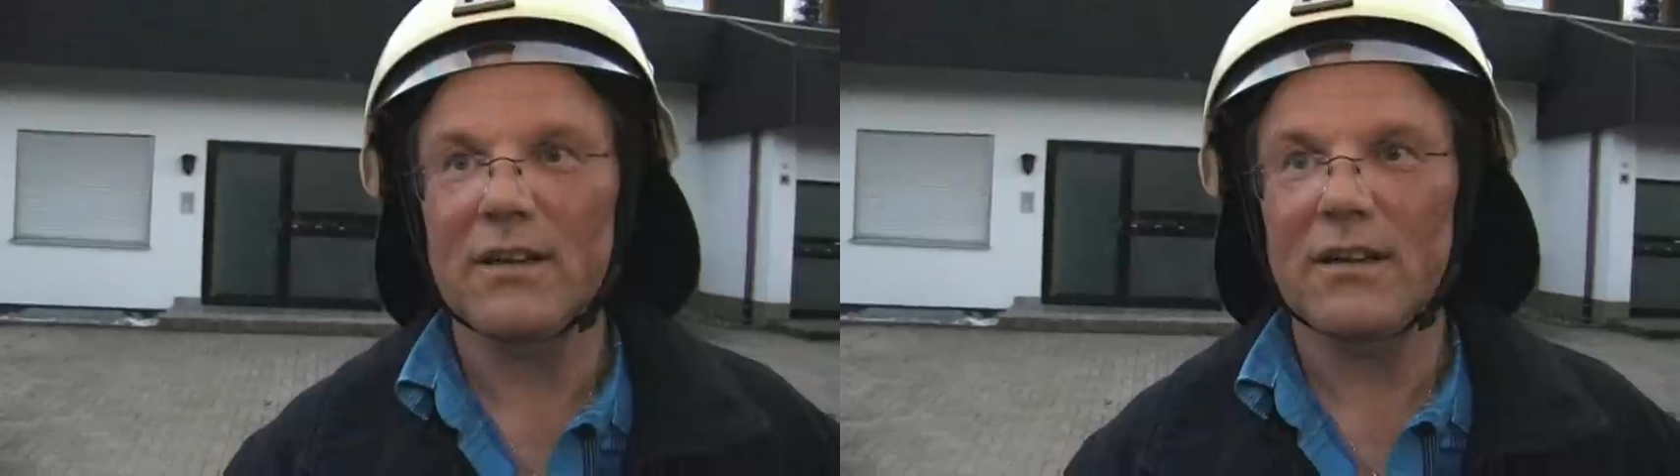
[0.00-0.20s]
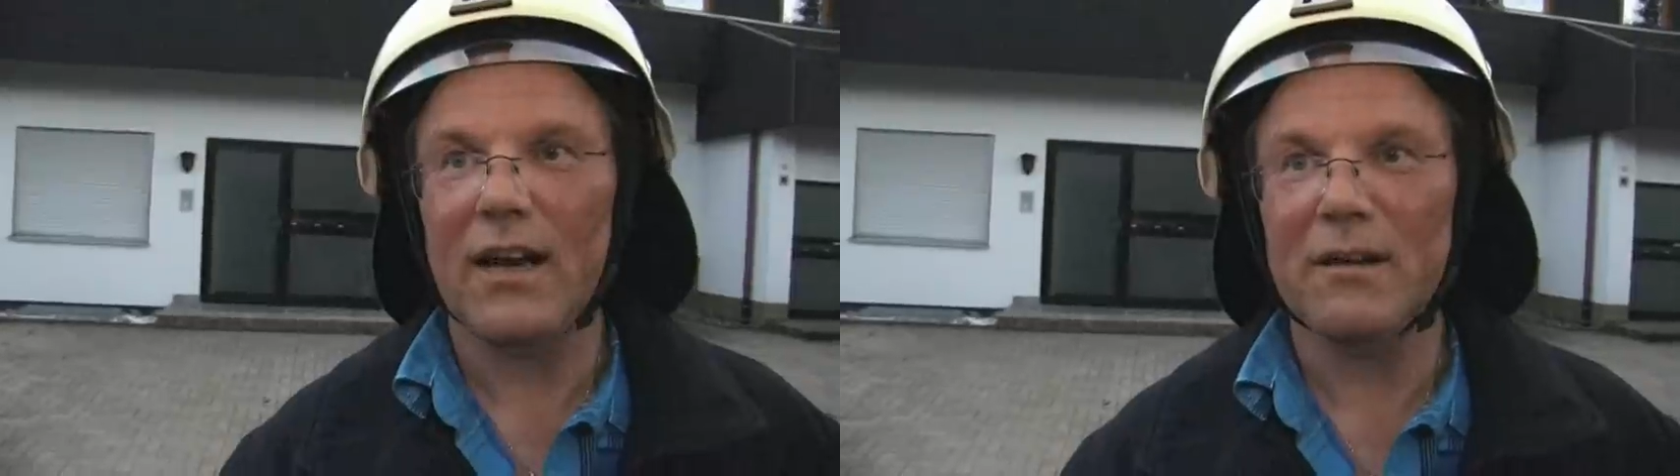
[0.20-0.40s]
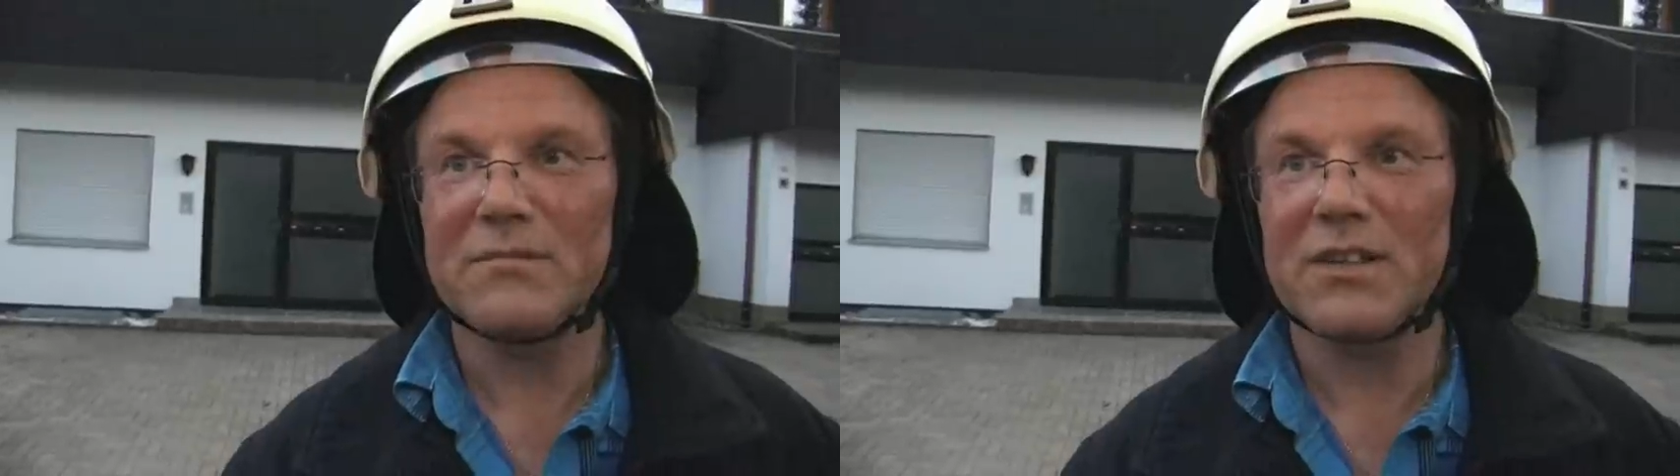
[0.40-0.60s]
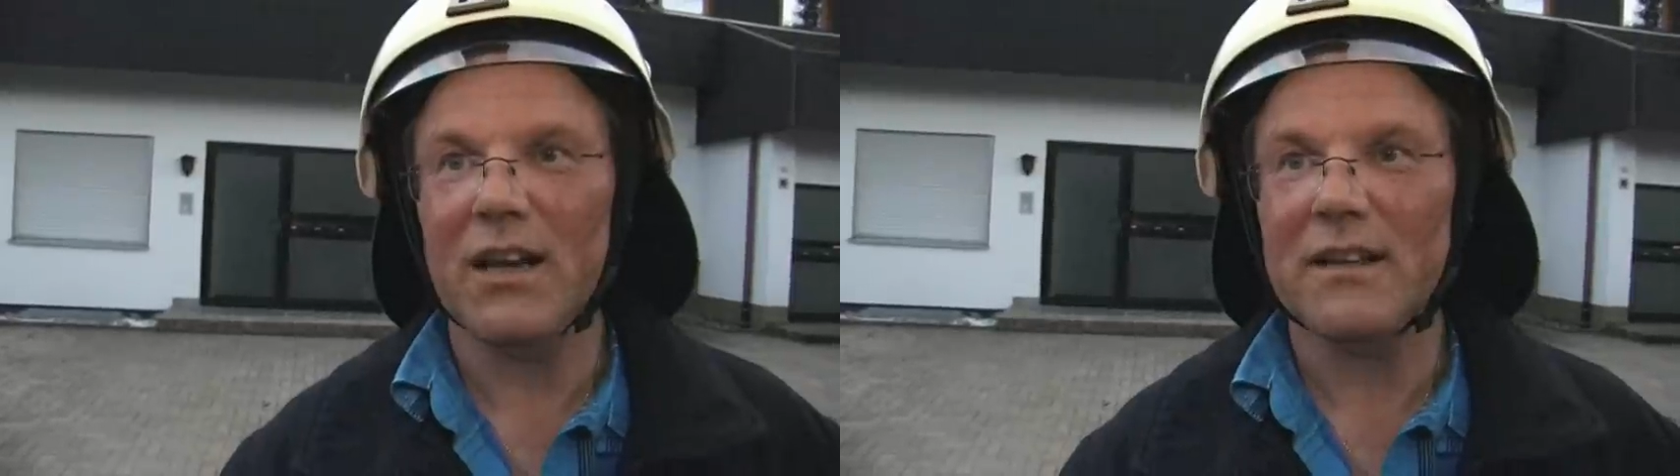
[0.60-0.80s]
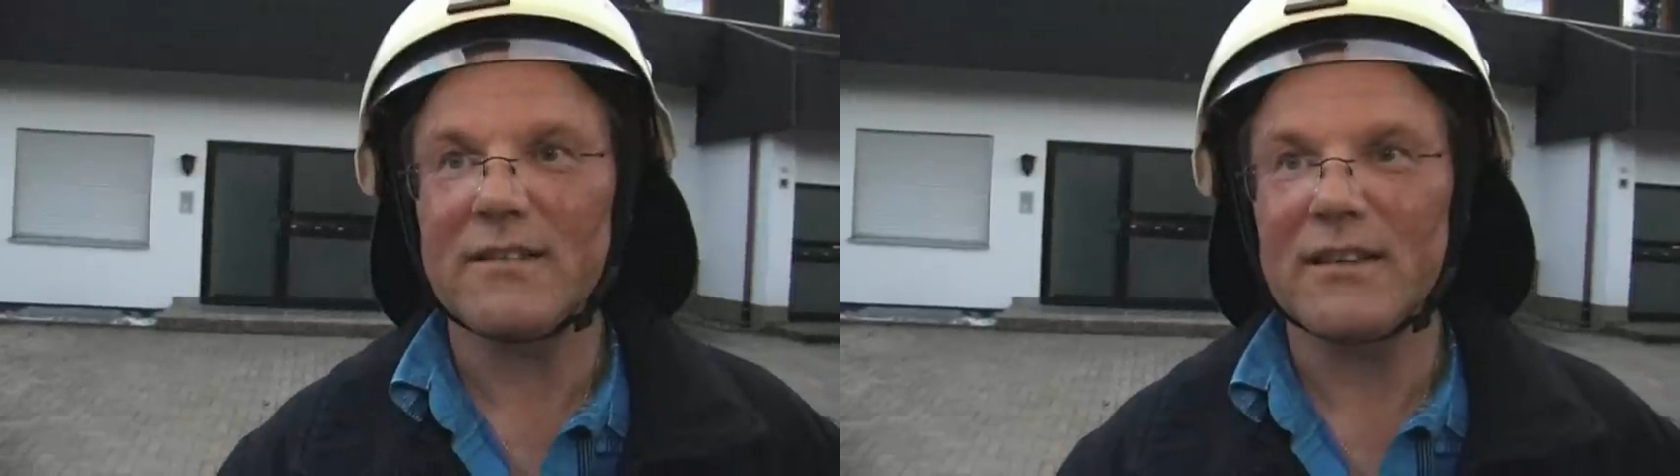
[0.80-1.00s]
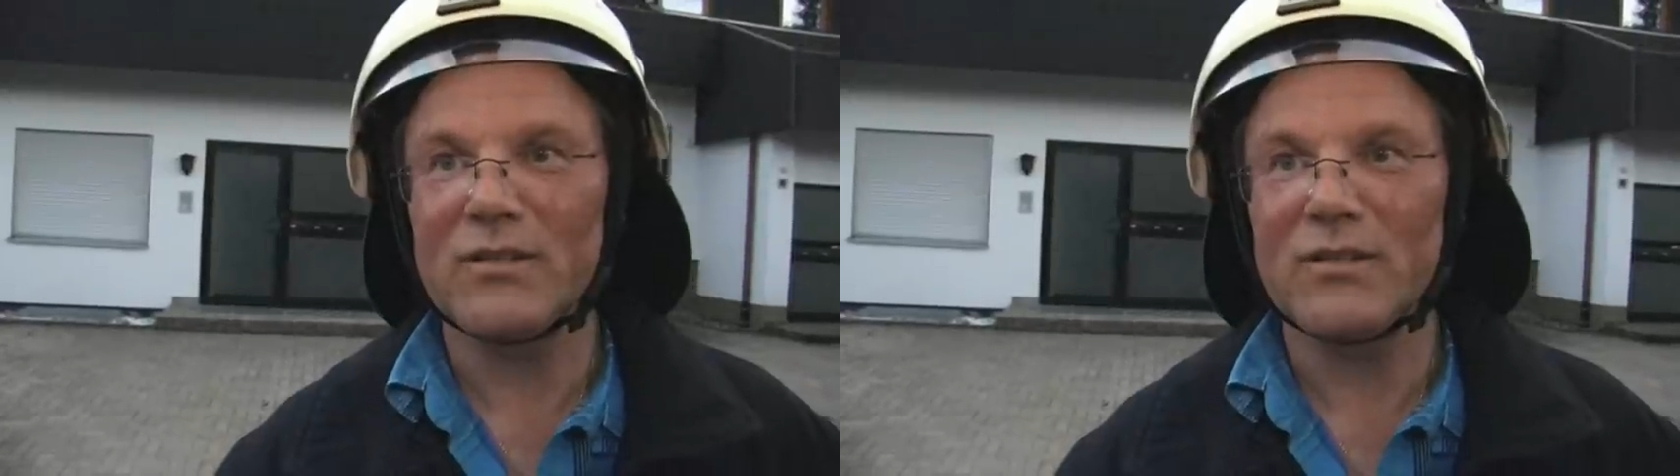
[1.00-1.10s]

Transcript: haben die Katze